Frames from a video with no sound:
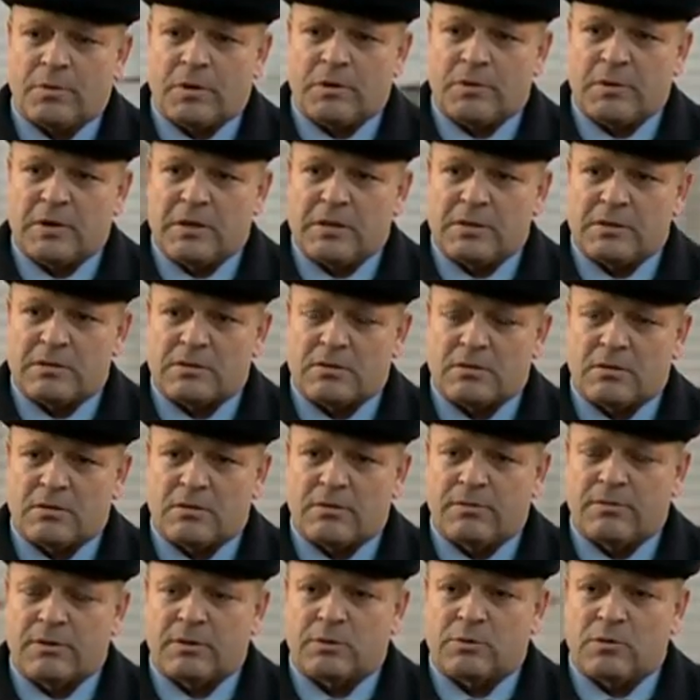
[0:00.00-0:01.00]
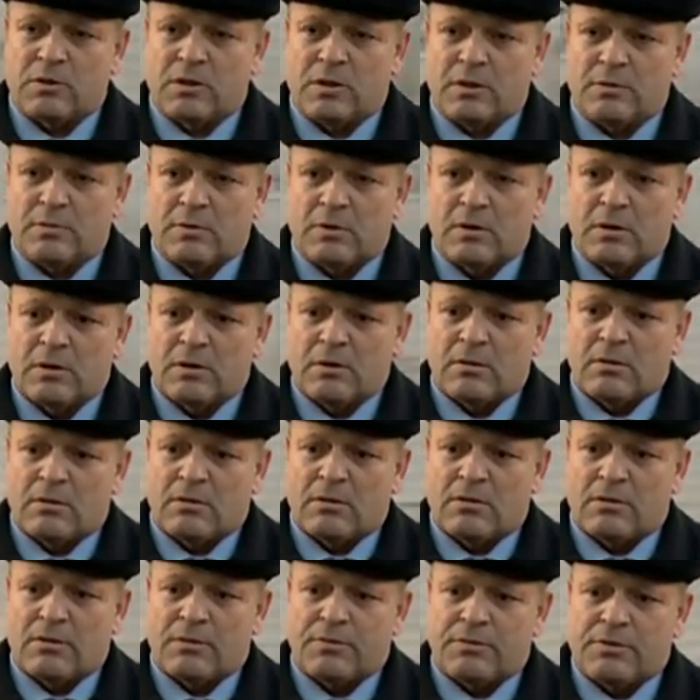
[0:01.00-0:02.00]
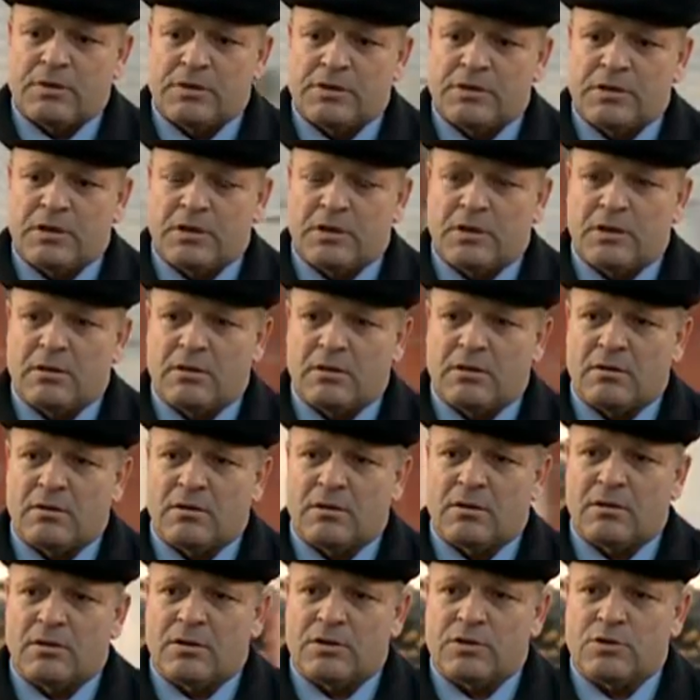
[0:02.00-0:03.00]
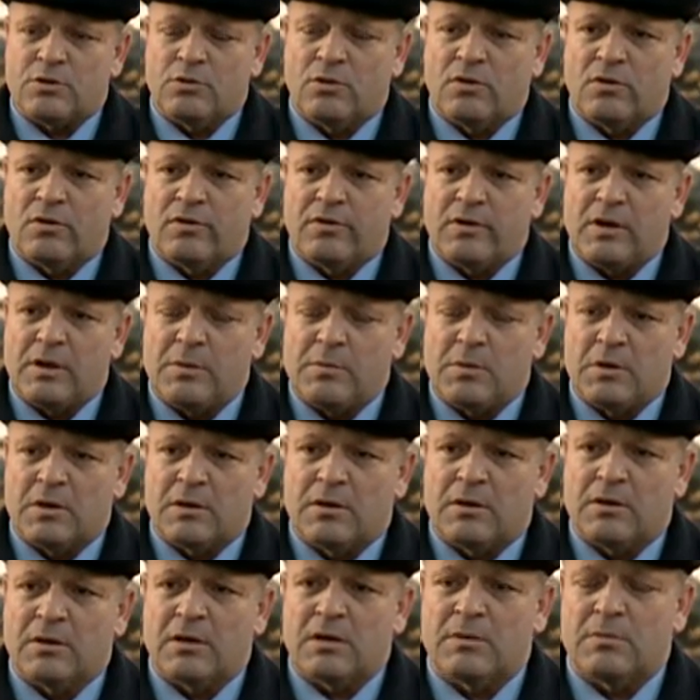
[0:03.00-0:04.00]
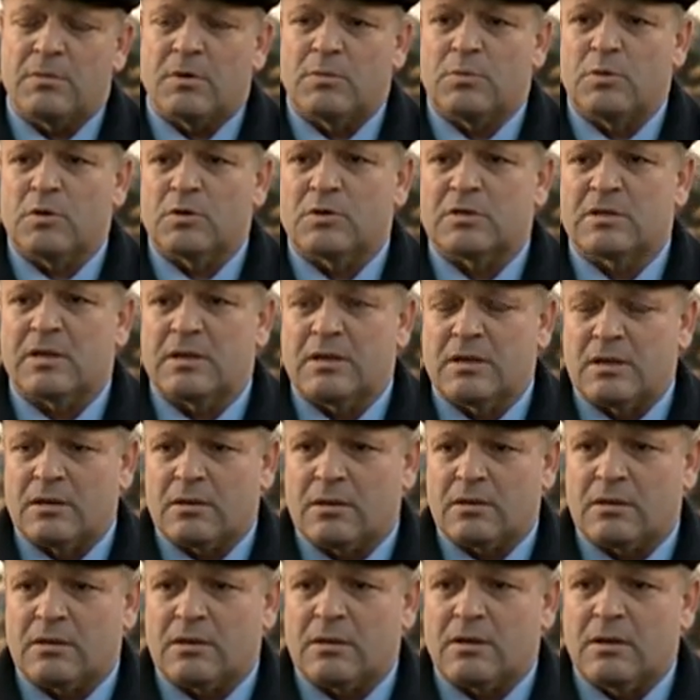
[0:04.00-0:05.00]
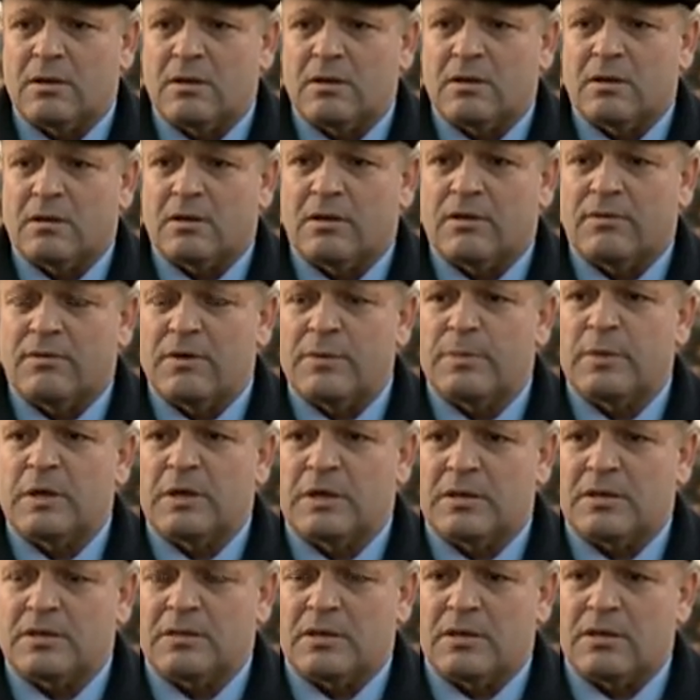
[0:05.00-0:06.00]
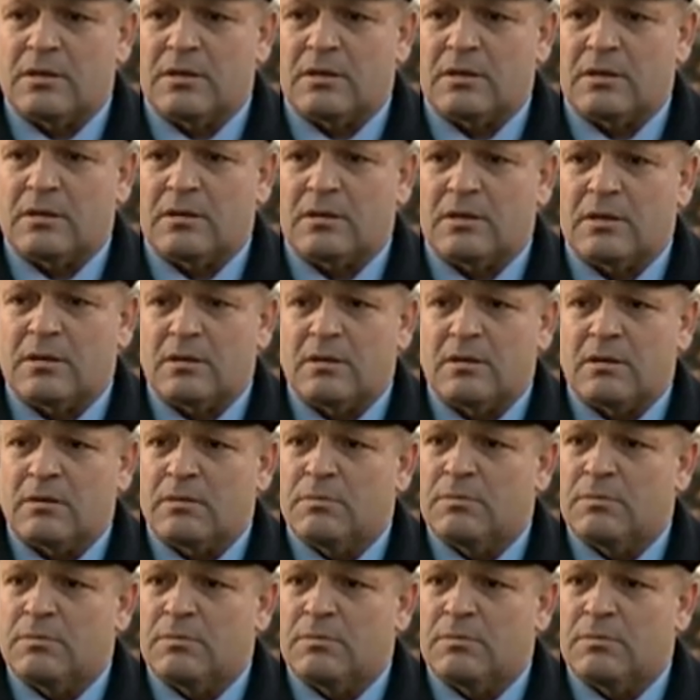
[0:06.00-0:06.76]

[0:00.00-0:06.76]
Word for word: провалился в эту яму, э, в течение ночного времени яма будет заделана, выбоина заделана.